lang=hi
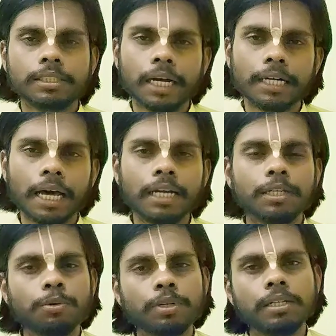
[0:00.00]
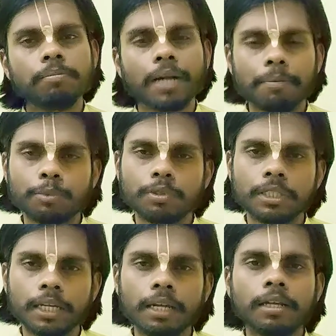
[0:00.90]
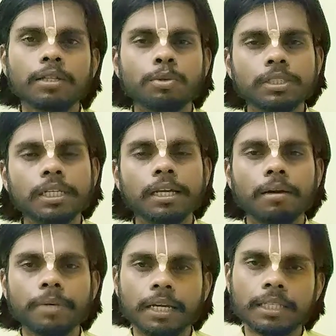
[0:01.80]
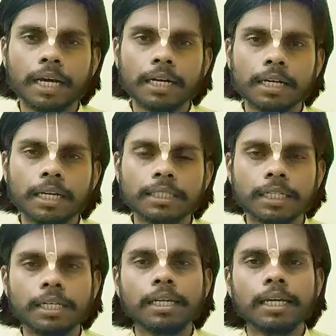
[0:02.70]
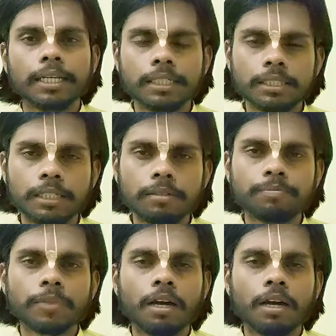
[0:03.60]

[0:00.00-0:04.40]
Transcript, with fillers: चांडाल योनि प्राप्त होती है तो इसलिए हमें यह ध्यान रखना चाहिए इस दिन